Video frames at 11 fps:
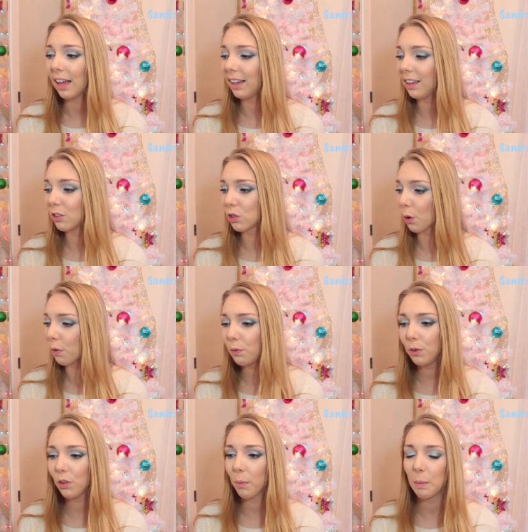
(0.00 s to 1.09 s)
et je
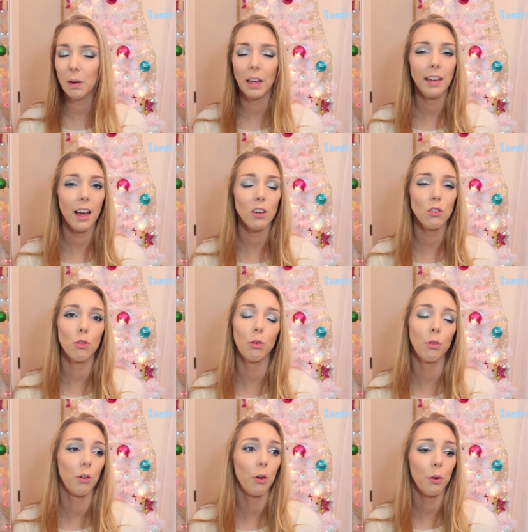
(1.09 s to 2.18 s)
refouille dans mes placards, je
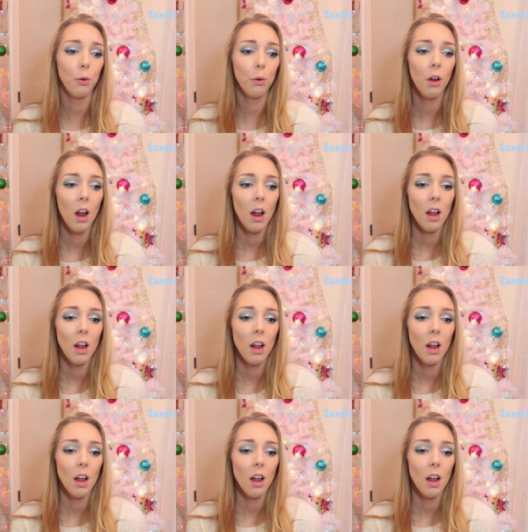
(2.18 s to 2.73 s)
re